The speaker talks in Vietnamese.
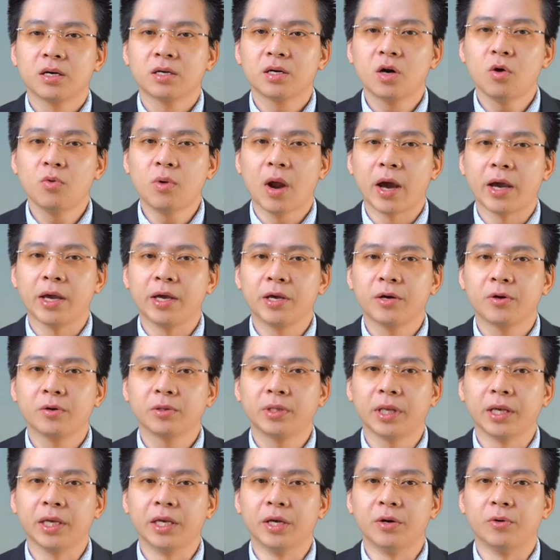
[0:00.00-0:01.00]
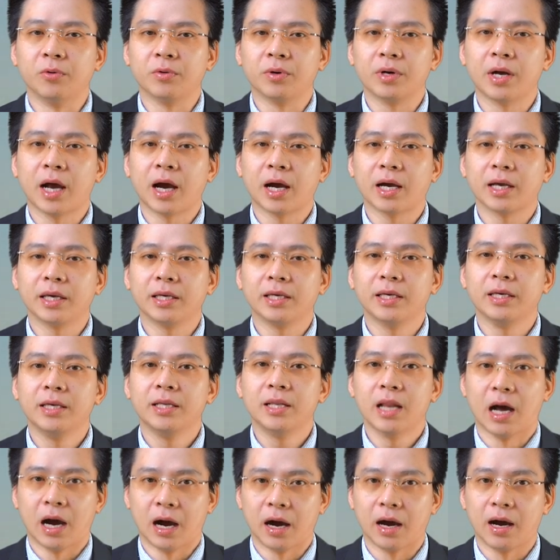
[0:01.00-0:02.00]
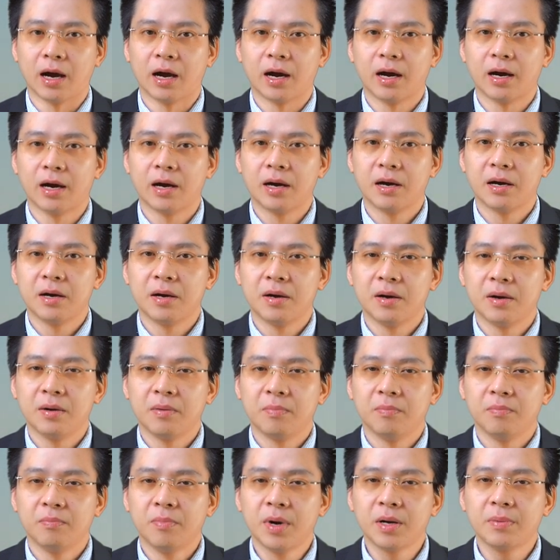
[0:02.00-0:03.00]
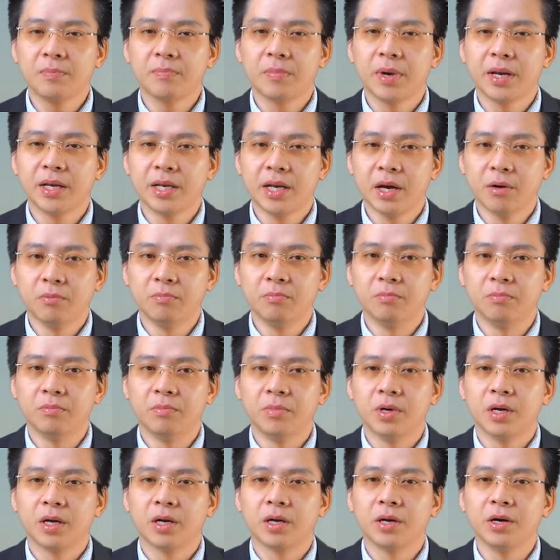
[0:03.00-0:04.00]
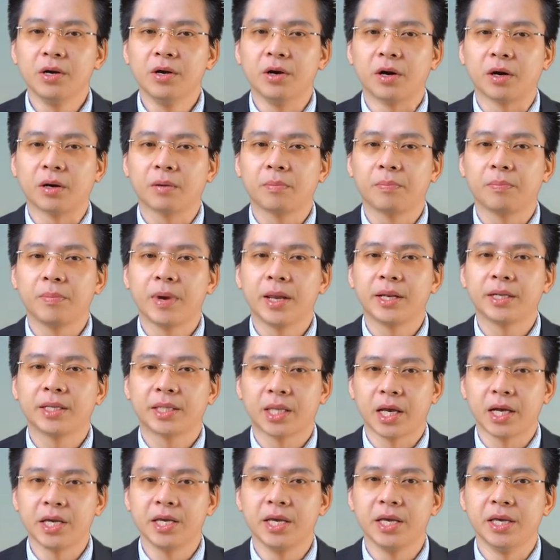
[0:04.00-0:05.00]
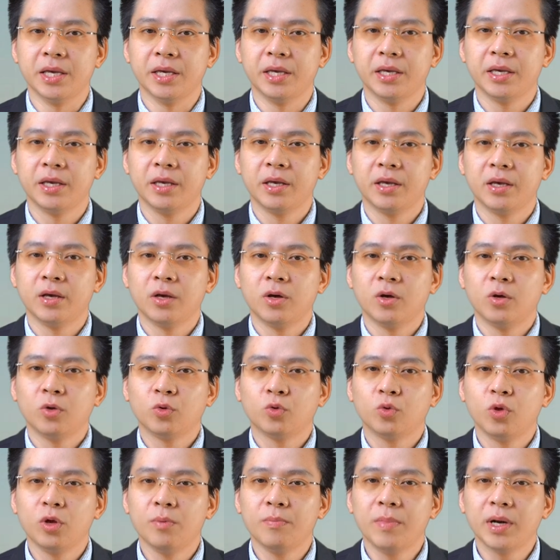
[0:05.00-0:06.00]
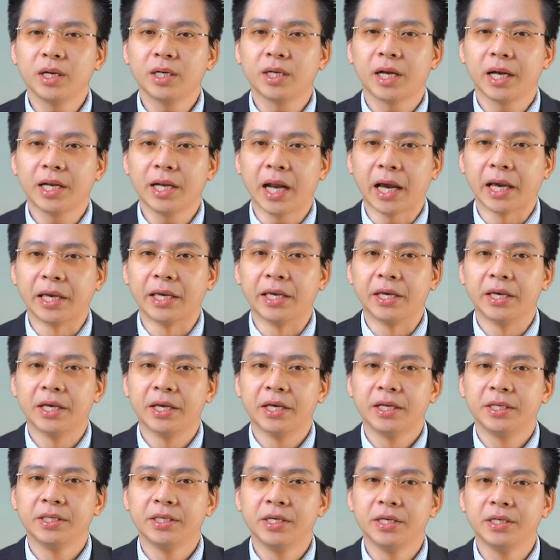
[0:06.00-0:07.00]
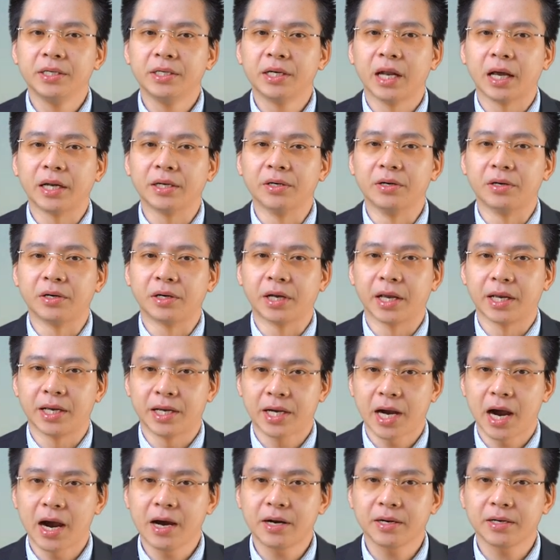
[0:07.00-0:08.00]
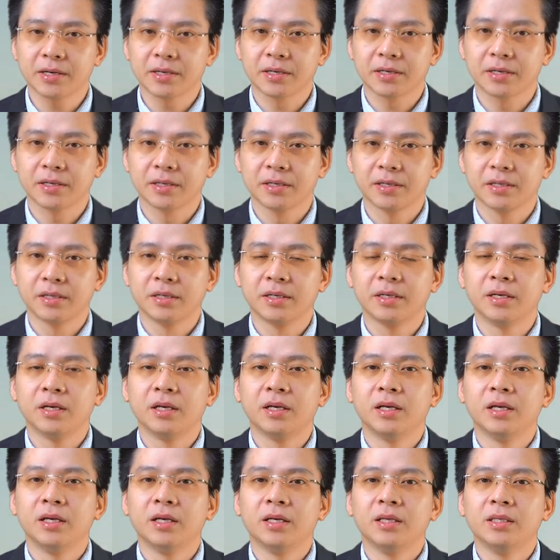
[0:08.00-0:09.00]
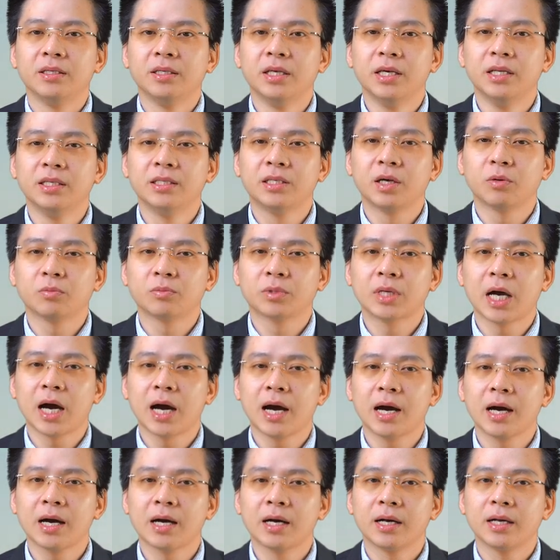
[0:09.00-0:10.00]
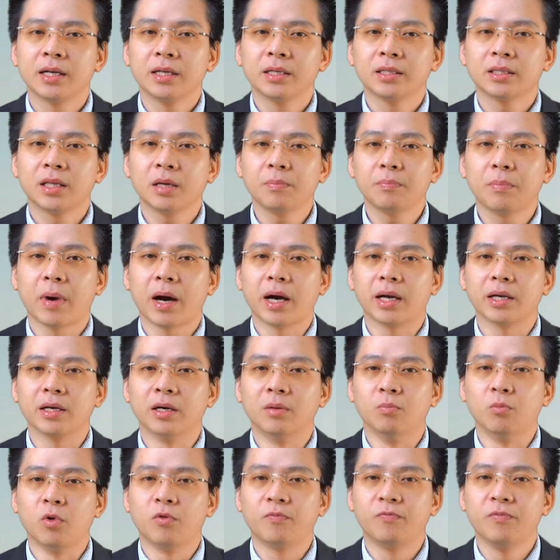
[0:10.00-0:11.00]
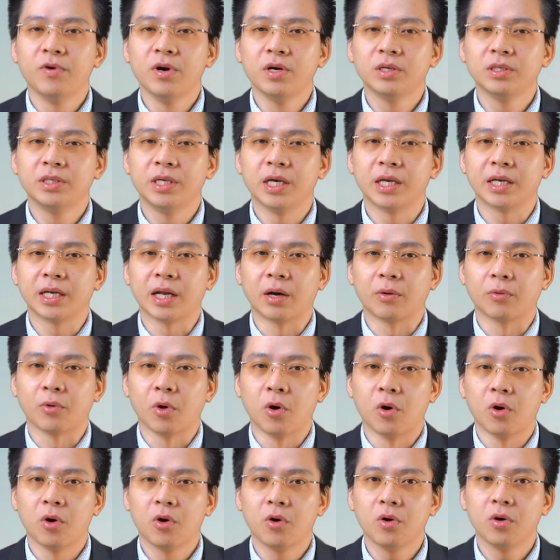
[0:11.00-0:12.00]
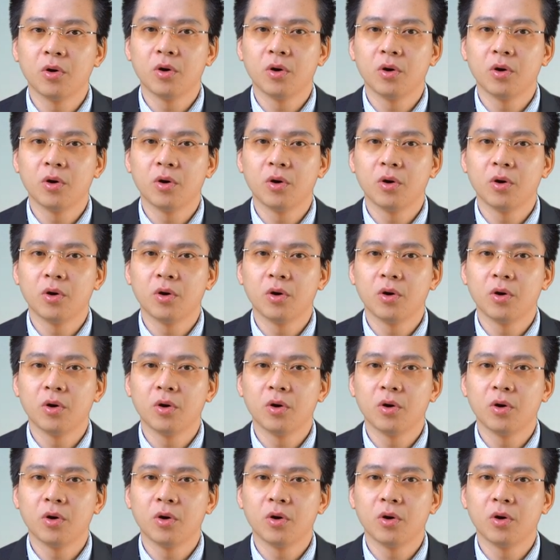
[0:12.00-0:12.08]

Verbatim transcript: Câu này có thể hiểu đại ý là mất bên đông, được bên tây. Tuy mất cái này nhưng lại được cái khác. Nhìn rộng ra, thất bại ở một phương diện nào đó,